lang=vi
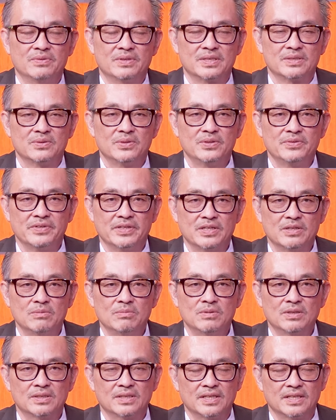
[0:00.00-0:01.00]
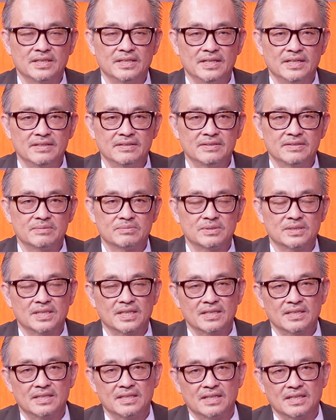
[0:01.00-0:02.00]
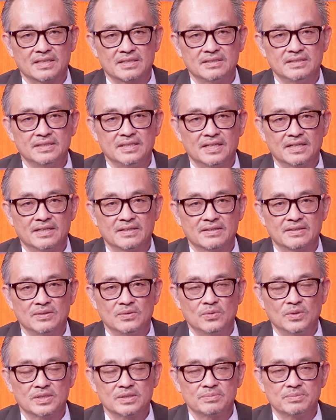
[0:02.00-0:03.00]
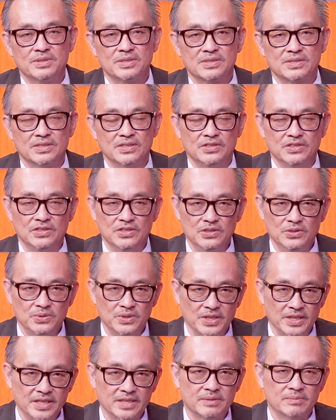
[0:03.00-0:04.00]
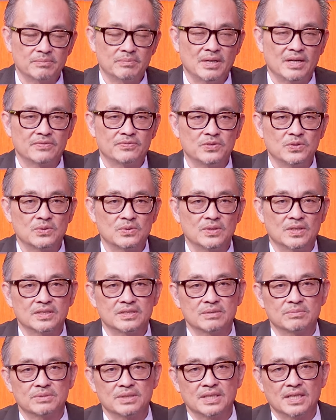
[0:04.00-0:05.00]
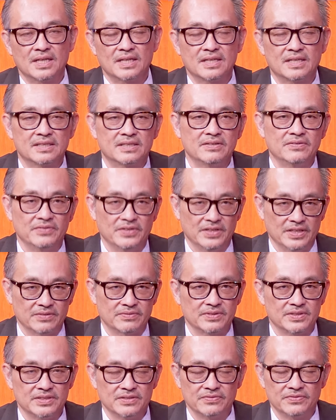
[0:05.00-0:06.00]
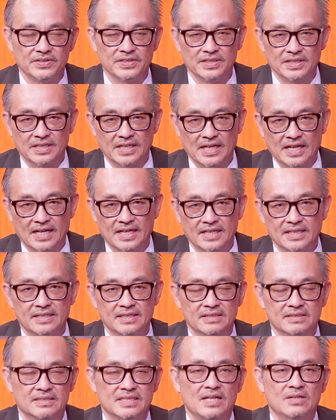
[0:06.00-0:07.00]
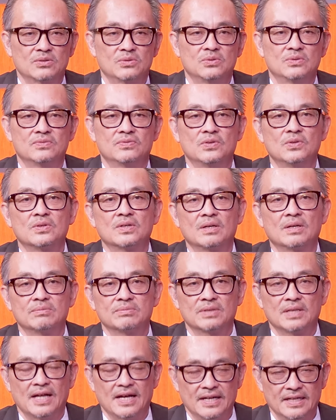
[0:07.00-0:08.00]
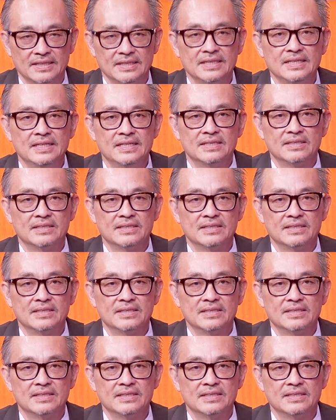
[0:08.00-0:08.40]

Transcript: và quý vị cũng có thể đến trong tư cách là cư dân của Westminster được ưu tiên 3 phút nói trong tiếng Anh hay tiếng Việt và được phiên dịch lại là 6 phút cộng lại